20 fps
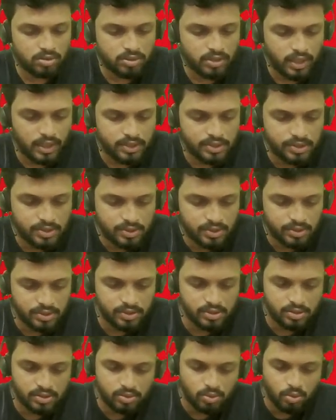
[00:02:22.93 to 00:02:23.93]
எஸ்
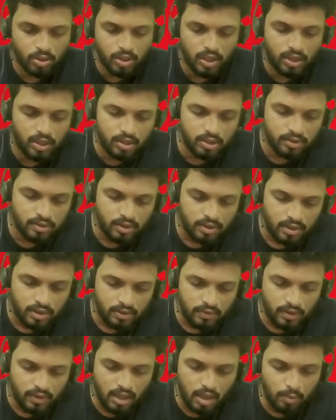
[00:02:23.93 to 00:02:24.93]
ஓகே
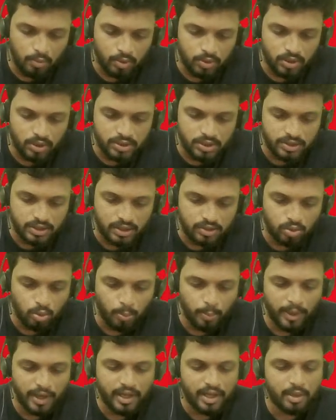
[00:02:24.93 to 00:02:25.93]
வெல்கம் டு த செஷன் ஸோ
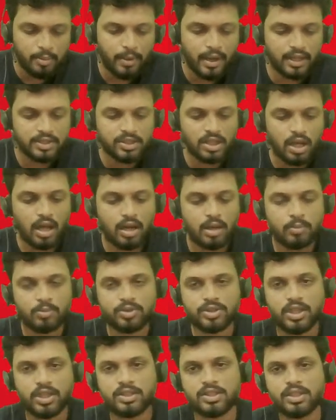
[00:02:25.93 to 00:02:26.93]
பெய்டு பேட்ச்
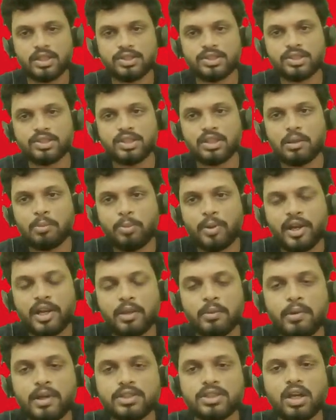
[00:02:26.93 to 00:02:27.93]
ஆரம்பிச்சாச்சு எஸ்எஸ்சிக்கு
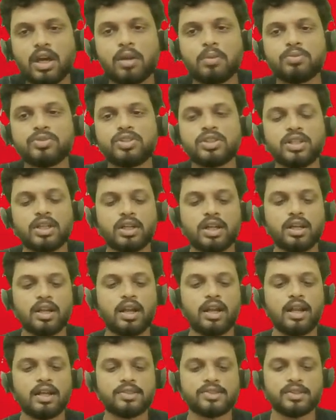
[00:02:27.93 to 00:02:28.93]
பெய்டு பேட்ச் ஆரம்பிச்சு ரெண்டு
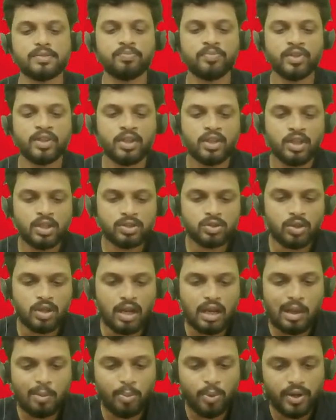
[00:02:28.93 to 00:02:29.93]
நாள் ஆச்சு ஸோ
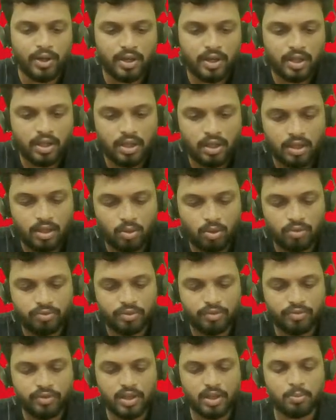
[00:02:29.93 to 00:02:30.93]
நல்லா போயிட்டுருக்கு ஒரு
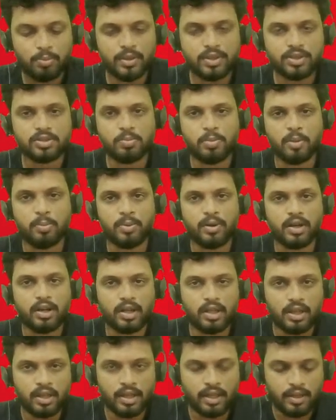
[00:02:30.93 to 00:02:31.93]
ஃபிஃப்டி ப்ளஸ் பீப்புள்
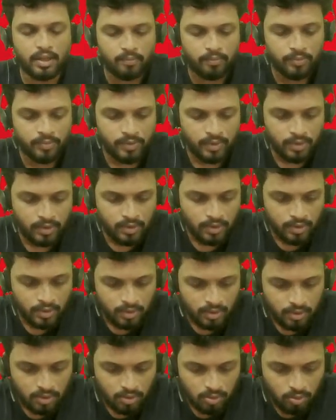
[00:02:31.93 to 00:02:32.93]
இருக்கீங்க
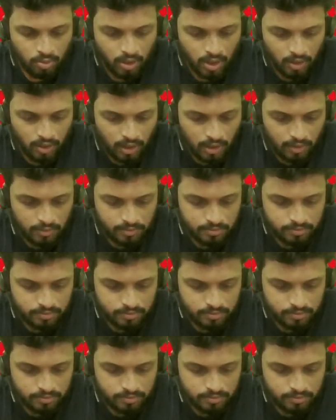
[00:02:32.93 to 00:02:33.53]
ஓகேங்களா